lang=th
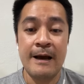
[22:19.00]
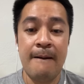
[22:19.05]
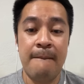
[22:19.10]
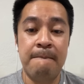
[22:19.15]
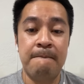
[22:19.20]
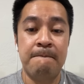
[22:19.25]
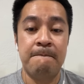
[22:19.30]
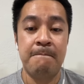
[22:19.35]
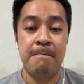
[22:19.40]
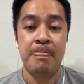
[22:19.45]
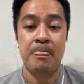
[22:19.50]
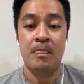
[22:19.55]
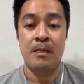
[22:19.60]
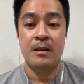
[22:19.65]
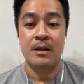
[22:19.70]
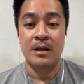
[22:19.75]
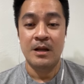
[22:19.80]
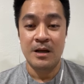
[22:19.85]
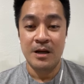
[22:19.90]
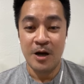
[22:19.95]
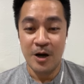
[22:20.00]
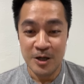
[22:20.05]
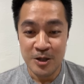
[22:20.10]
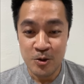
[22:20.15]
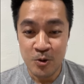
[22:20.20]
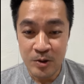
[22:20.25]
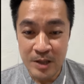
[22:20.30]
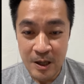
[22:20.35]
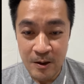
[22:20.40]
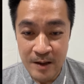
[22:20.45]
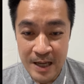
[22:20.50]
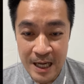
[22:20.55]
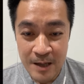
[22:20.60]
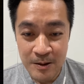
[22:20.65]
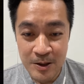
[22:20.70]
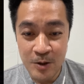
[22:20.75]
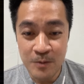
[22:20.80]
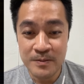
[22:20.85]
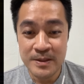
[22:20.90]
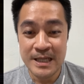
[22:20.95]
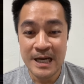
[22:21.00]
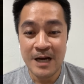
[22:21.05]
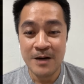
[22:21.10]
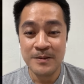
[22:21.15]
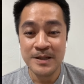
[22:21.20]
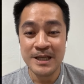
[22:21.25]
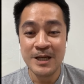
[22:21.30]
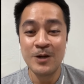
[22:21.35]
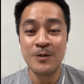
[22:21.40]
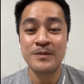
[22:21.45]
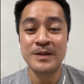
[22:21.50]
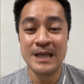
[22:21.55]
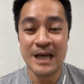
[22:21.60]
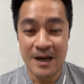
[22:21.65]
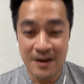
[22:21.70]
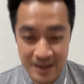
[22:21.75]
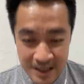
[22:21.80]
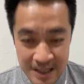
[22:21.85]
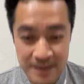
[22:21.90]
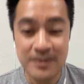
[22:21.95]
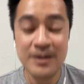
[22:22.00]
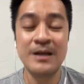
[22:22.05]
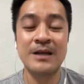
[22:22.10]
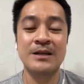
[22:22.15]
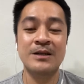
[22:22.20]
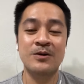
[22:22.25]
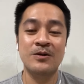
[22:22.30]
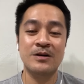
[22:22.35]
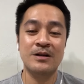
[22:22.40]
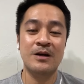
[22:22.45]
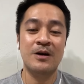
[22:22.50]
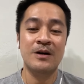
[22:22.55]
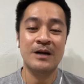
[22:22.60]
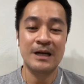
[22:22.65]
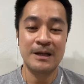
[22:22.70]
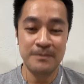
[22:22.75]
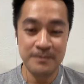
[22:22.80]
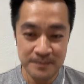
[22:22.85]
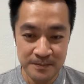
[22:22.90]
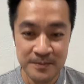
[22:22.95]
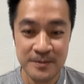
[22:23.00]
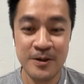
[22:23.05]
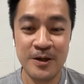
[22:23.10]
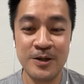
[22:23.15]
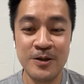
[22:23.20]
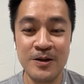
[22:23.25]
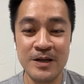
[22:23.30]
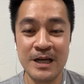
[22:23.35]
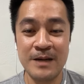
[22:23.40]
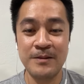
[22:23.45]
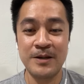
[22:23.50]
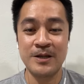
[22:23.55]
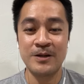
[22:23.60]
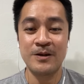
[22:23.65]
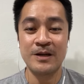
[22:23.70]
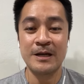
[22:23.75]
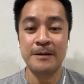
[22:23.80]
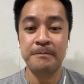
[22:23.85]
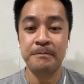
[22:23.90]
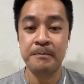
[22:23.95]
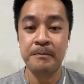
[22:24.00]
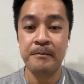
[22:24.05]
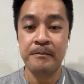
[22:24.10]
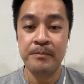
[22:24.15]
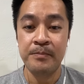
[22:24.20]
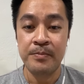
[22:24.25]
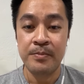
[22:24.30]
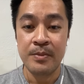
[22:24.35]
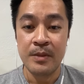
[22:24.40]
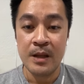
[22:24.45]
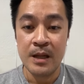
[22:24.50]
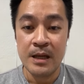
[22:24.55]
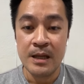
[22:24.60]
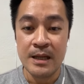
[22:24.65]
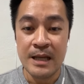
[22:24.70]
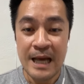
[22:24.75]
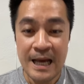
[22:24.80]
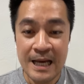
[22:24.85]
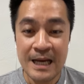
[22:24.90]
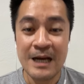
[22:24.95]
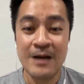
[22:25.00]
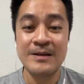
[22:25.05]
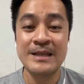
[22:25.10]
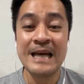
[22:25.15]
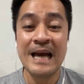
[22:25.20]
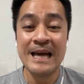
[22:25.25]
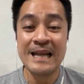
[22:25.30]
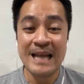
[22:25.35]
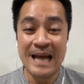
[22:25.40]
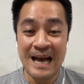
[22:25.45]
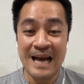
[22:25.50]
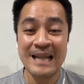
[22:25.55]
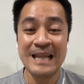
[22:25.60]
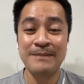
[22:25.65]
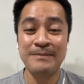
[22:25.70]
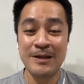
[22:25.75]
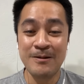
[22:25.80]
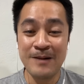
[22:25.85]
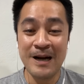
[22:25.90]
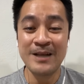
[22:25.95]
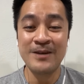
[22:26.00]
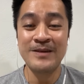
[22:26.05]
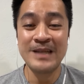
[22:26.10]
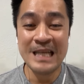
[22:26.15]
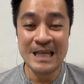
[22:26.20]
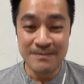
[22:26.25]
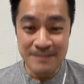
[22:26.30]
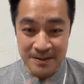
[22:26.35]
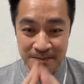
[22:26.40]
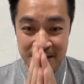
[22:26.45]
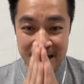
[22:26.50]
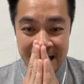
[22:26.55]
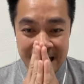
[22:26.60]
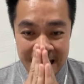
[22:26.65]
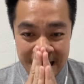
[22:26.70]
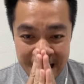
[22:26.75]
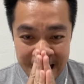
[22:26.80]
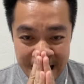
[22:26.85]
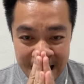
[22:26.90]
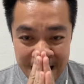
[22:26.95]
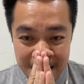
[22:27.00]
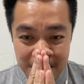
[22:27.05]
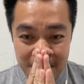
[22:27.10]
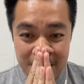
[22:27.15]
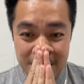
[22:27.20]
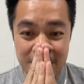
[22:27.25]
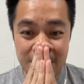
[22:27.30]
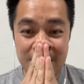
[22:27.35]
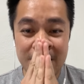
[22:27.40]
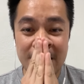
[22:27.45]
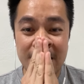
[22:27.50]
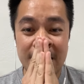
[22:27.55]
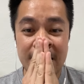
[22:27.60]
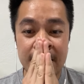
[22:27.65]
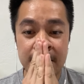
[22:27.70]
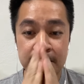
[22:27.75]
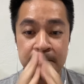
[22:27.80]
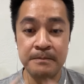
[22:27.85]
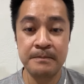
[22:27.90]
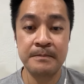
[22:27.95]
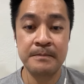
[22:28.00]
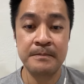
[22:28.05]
ครับถูกกล่าวหาว่าล้มเจ้าไม่ใช่ล้มเจ้านะครับถูกต้องครับขอโทษครับขอโทษครับเข้าใจนะแต่ผิดหวังอยู่ดีไม่เป็นไรครับขอโทษครับ